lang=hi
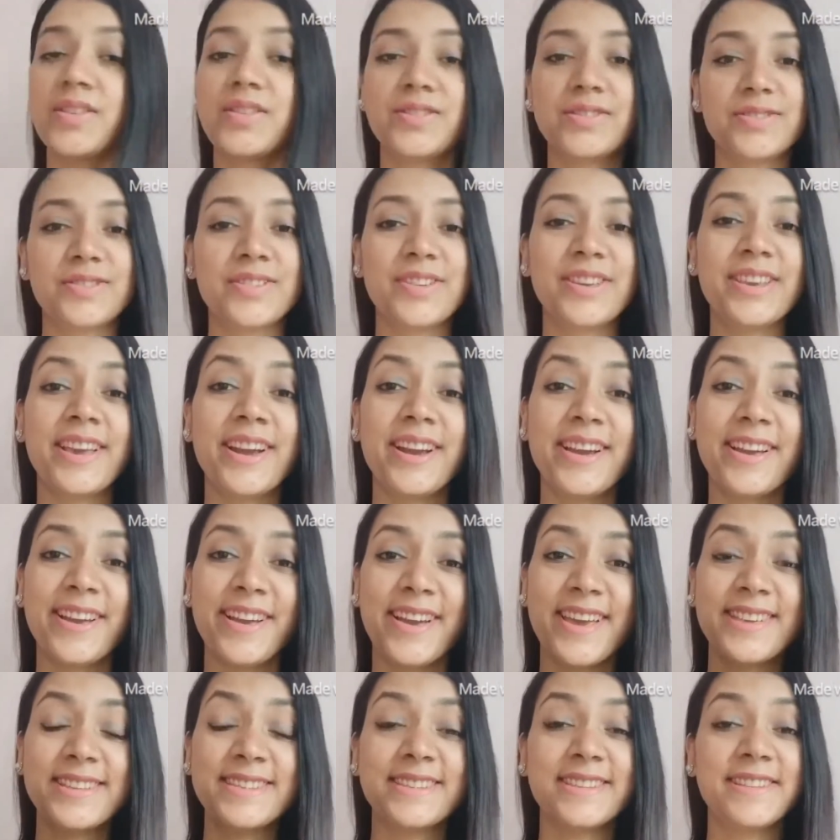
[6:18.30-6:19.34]
सो या
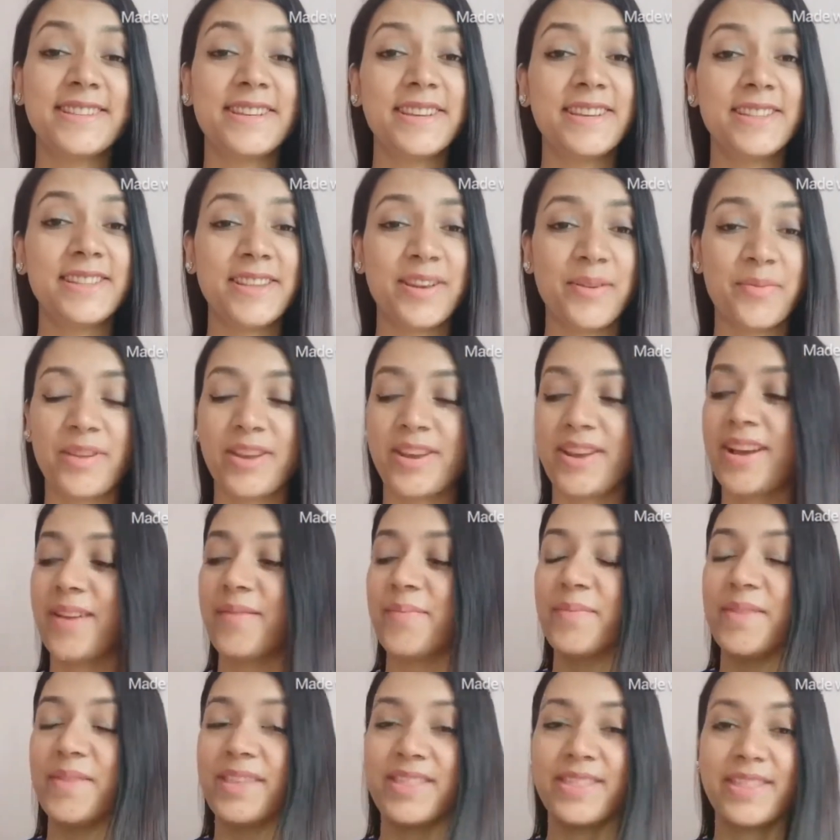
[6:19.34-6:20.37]
गाइस ये था मेरा
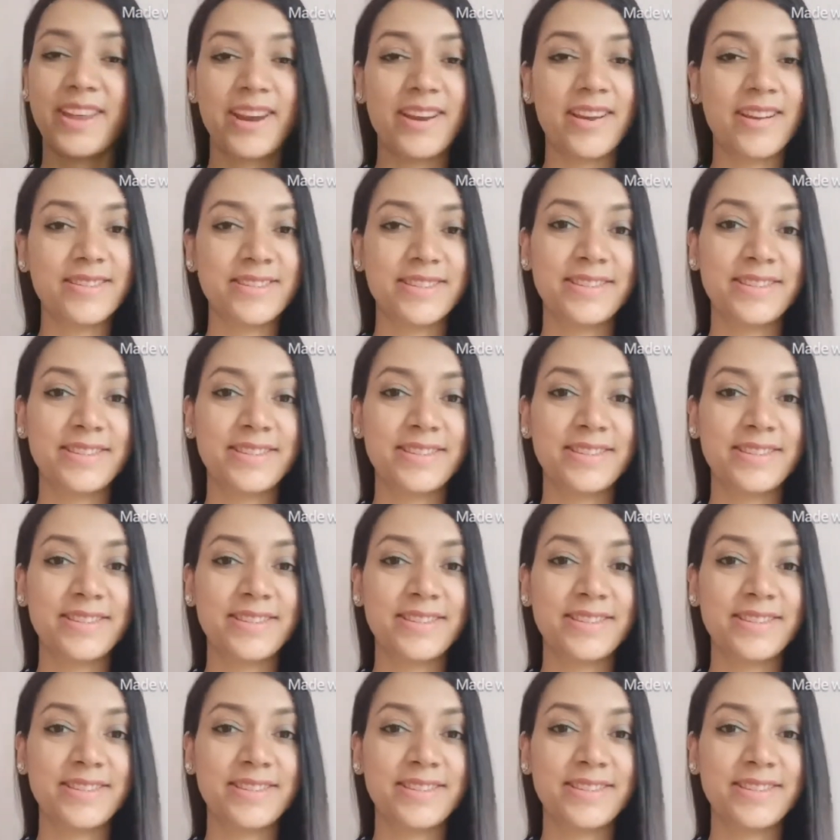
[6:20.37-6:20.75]
मिंत्रा